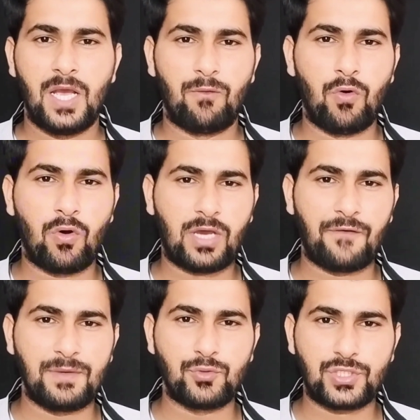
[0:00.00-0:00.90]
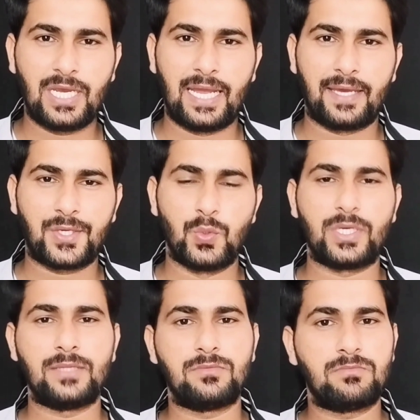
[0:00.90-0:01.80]
वो काफ़ी मुश्किल है
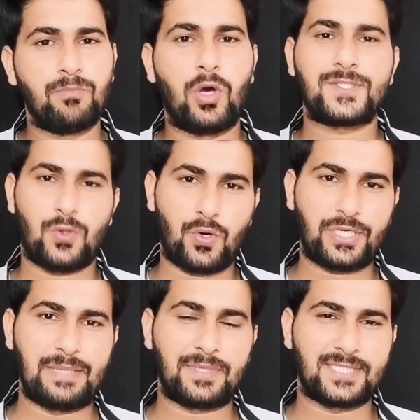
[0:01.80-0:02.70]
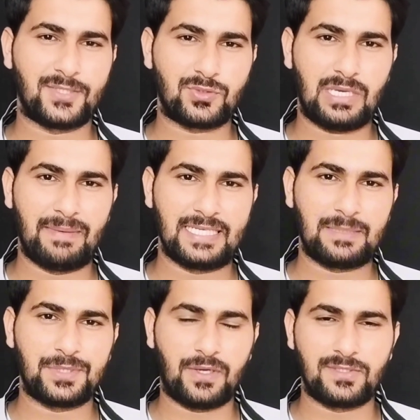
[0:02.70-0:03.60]
क्योंकि बहुत स्ट्रॉन्ग टीम के साथ उसका मैच
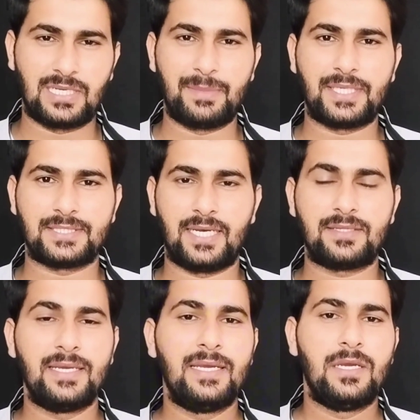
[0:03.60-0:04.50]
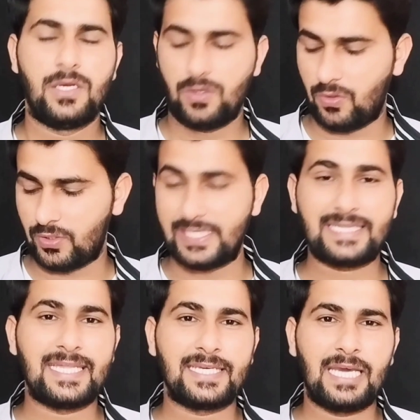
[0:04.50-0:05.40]
है पिशावर जलमी के साथ और
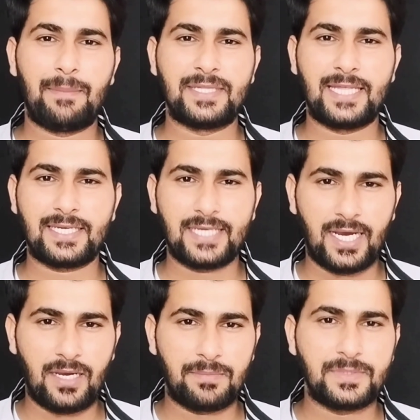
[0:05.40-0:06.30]
देखते हैं क्या बनता है क्या